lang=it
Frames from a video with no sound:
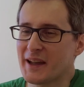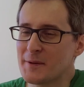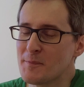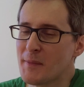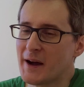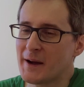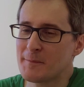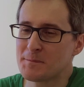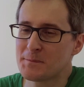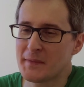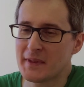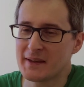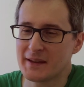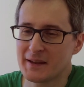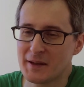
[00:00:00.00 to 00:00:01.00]
ma
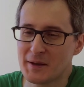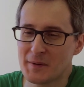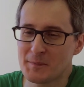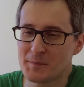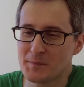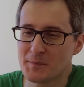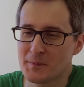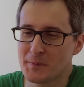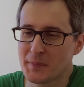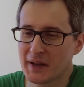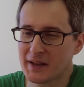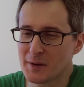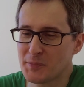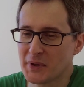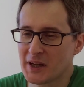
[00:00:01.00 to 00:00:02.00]
eh,
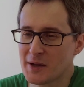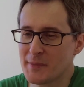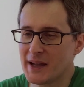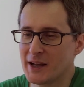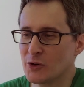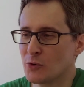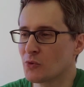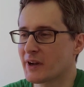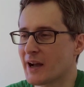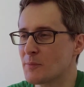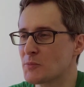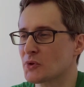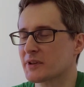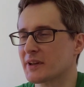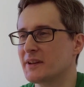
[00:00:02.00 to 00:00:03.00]
per capire meglio, un
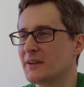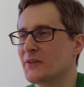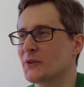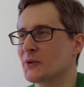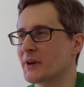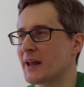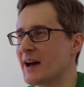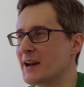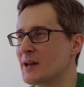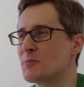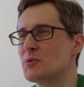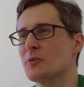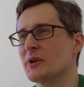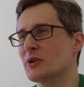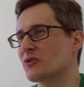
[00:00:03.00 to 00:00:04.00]
cambio tradizionale
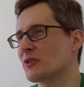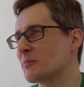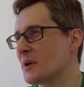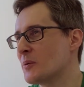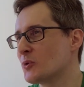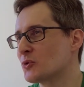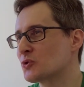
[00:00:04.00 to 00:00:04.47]
più o meno sappiamo